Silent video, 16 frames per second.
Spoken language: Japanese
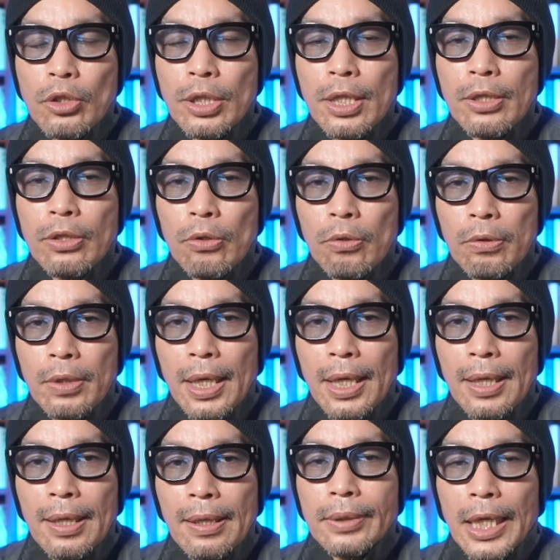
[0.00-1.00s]
して共
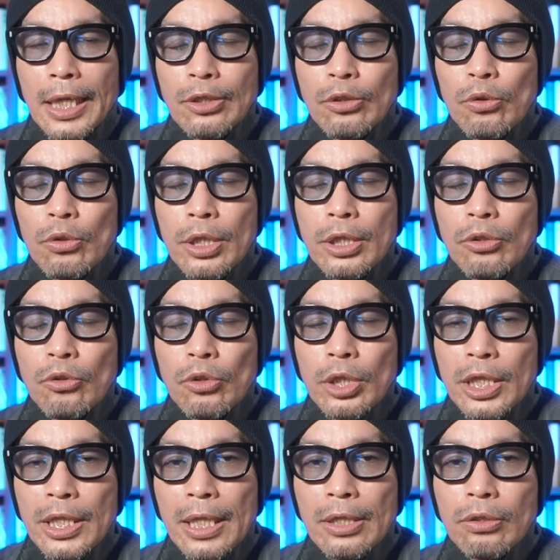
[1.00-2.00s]
感。感情移入
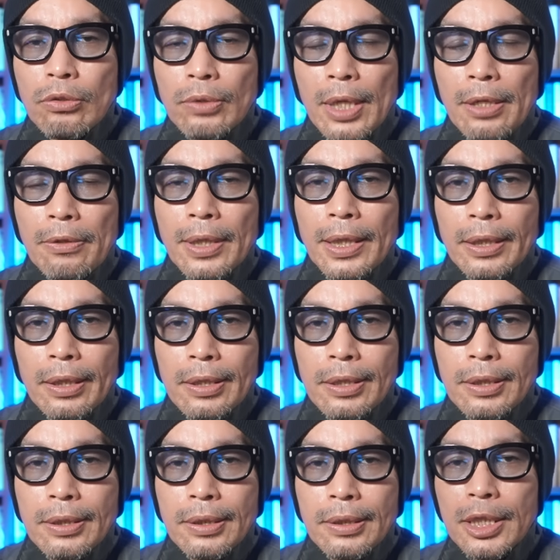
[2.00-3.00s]
しやすくなるわけで
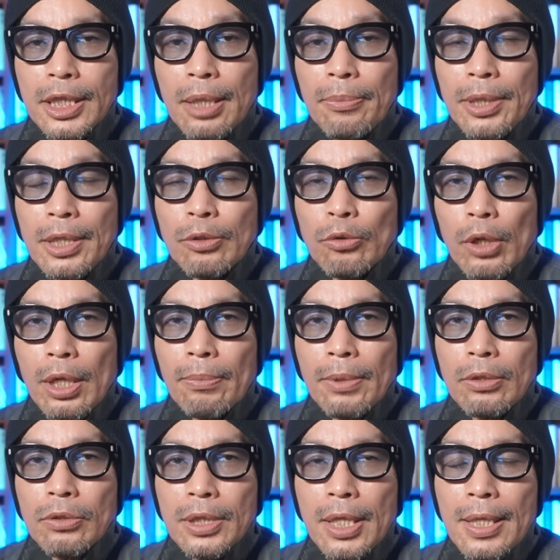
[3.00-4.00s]
す。ちなみに
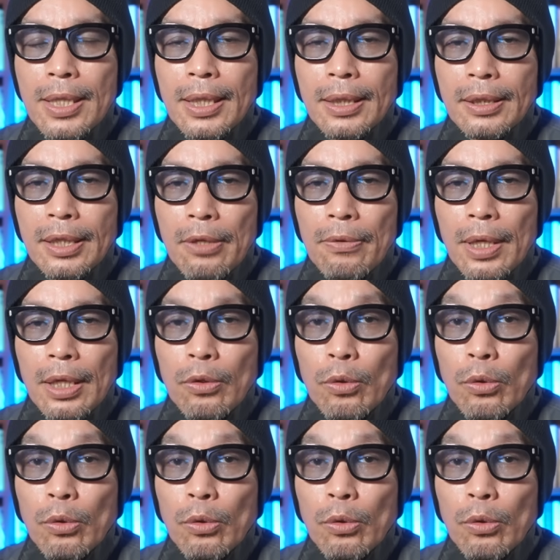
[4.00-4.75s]
ドラマの前半では、